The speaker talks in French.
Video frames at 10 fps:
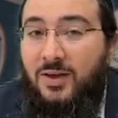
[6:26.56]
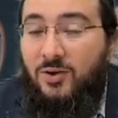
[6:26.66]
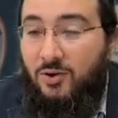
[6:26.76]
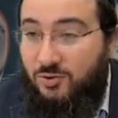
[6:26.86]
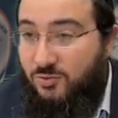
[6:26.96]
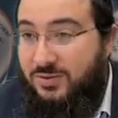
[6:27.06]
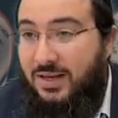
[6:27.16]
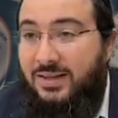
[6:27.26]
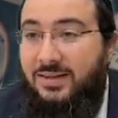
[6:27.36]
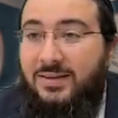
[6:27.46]
Que Dieu nous
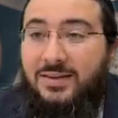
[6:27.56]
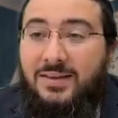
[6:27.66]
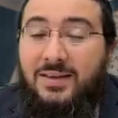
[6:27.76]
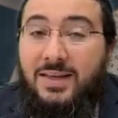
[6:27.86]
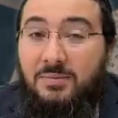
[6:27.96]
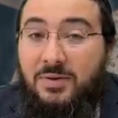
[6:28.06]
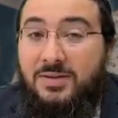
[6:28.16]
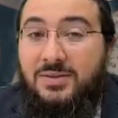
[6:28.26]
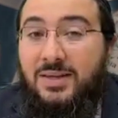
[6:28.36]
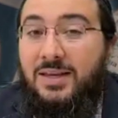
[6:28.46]
aide et eh bien,
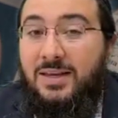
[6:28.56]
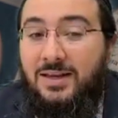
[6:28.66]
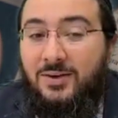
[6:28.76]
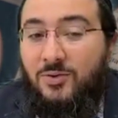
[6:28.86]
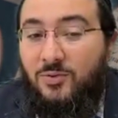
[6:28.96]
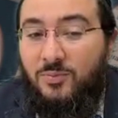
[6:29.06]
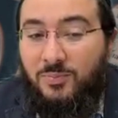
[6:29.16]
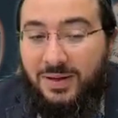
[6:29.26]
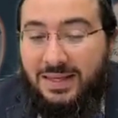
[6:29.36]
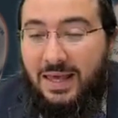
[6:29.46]
et qu'on
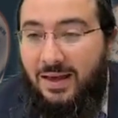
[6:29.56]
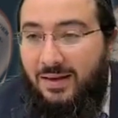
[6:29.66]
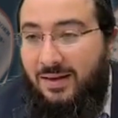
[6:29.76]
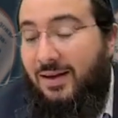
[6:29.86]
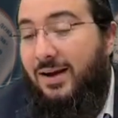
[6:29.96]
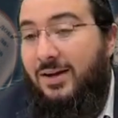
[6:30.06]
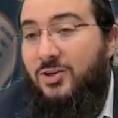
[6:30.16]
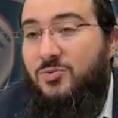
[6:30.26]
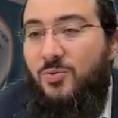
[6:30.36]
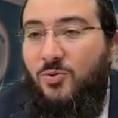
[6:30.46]
prière à
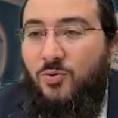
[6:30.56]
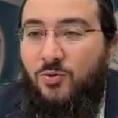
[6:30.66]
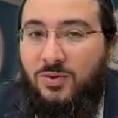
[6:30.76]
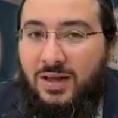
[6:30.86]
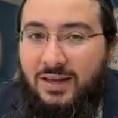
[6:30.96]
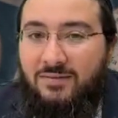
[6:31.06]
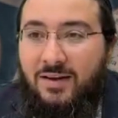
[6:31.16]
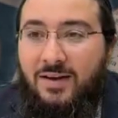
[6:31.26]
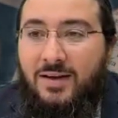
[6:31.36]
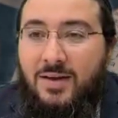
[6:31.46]
Kadosh Baruch qu'on arrive
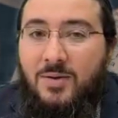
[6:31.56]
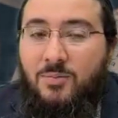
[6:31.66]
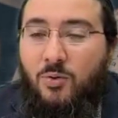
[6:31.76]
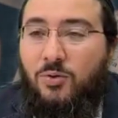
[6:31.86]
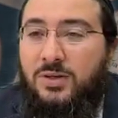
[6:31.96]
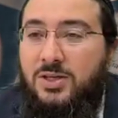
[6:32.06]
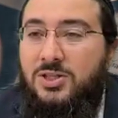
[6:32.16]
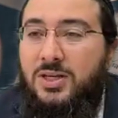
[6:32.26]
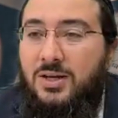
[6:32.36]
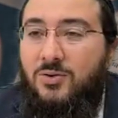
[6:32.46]
à
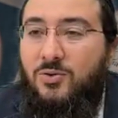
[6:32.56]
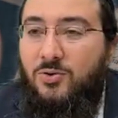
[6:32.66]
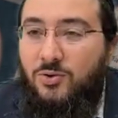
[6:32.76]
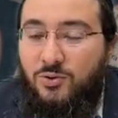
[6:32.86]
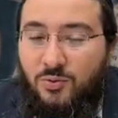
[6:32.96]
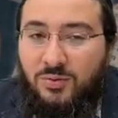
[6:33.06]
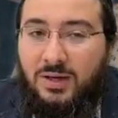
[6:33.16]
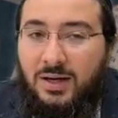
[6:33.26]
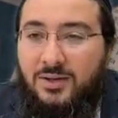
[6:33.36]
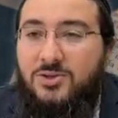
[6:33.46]
protéger le nom
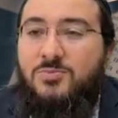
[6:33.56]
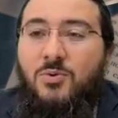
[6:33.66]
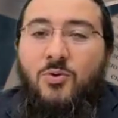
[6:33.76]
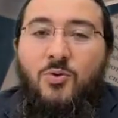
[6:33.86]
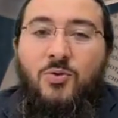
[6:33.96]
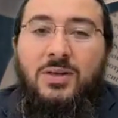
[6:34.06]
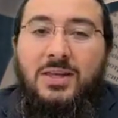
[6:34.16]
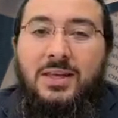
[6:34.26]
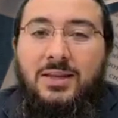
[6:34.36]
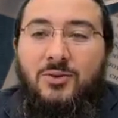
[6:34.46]
d'Akadosh Baruch
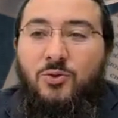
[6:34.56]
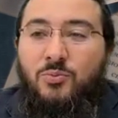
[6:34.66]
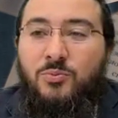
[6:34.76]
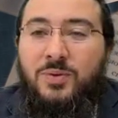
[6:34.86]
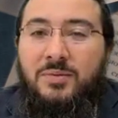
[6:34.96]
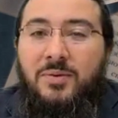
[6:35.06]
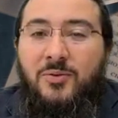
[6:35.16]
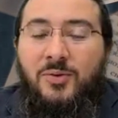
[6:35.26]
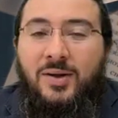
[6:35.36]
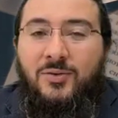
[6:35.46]
qui est dans nos pupilles.
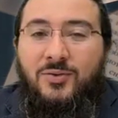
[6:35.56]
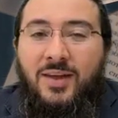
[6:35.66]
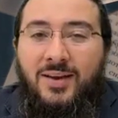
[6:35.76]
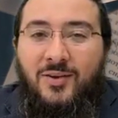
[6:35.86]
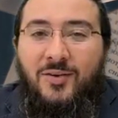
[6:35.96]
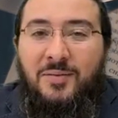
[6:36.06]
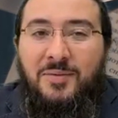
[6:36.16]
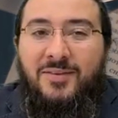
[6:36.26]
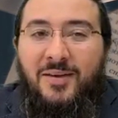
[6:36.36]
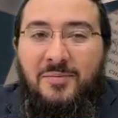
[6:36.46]
Baruch Adonai,
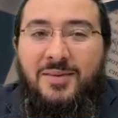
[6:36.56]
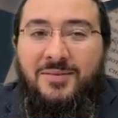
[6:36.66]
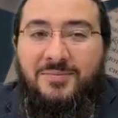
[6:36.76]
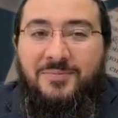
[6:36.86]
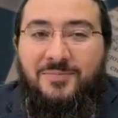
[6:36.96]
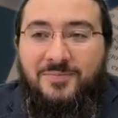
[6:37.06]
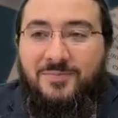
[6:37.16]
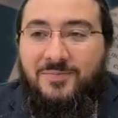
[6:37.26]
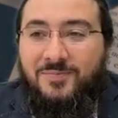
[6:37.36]
Amen. Amen.